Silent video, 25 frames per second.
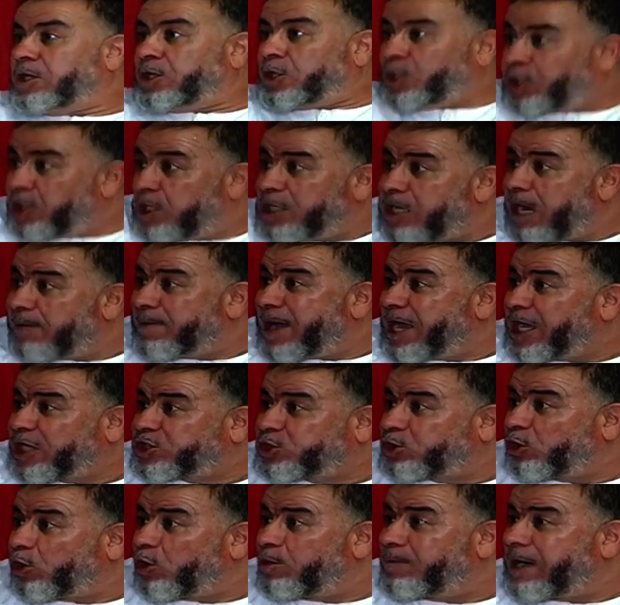حينما
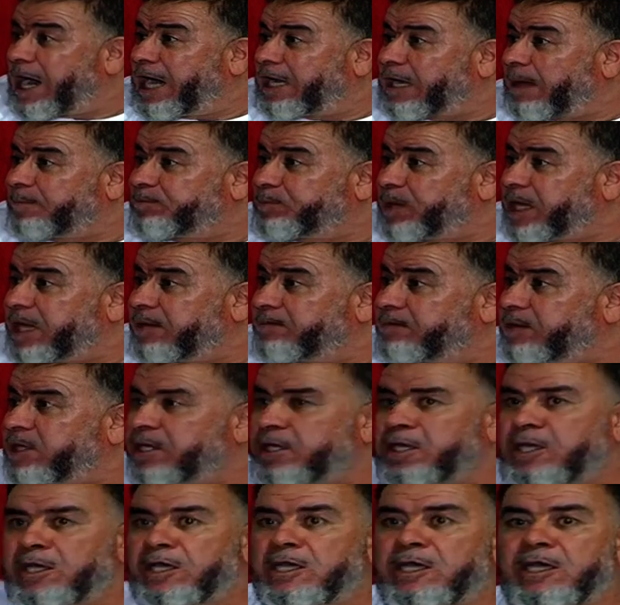يصدق مع ربهم
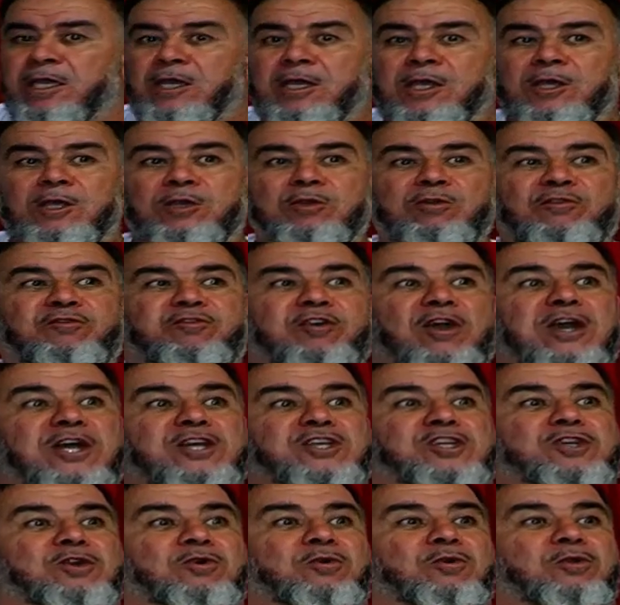
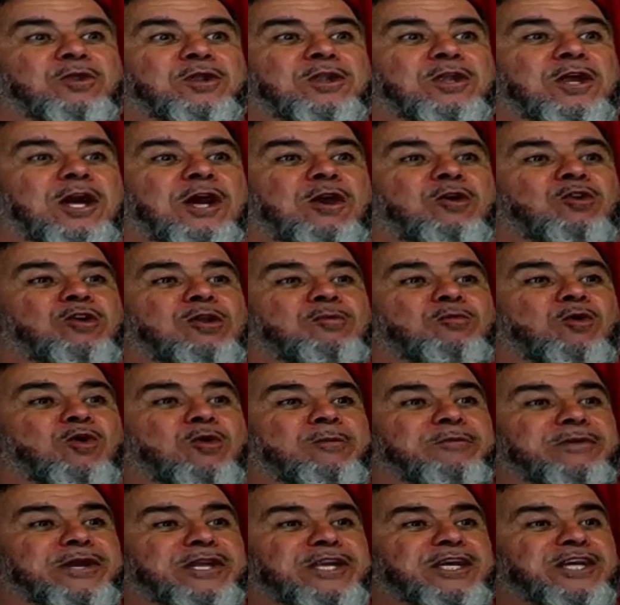يفاجئ الله
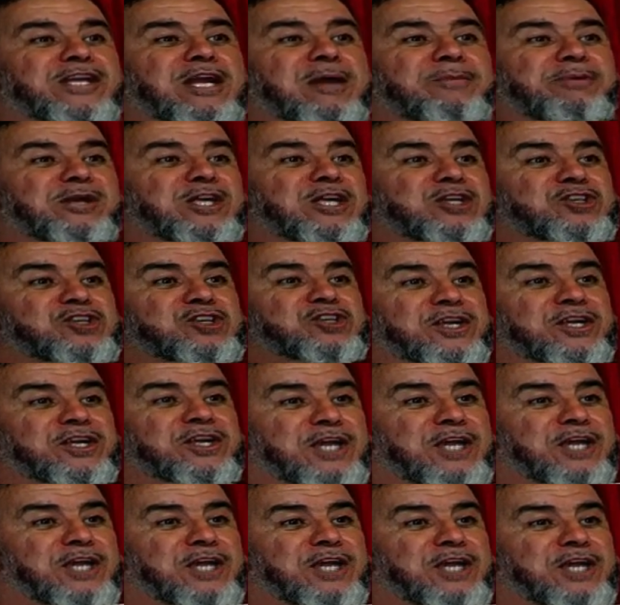المؤمنين بنصر
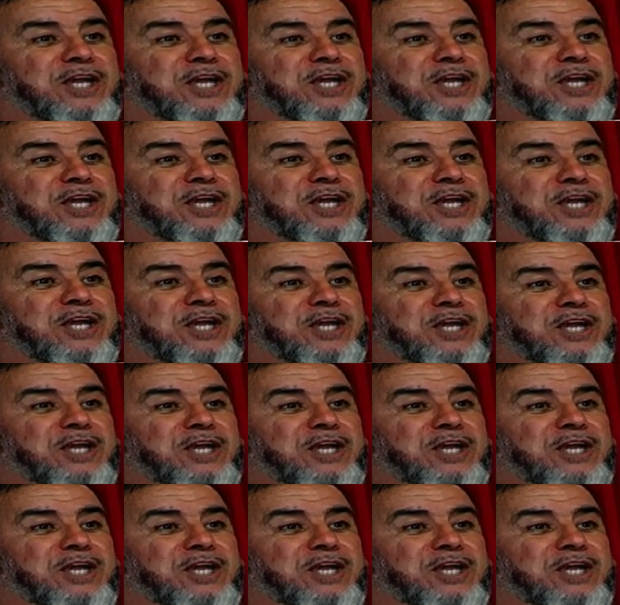يأتي من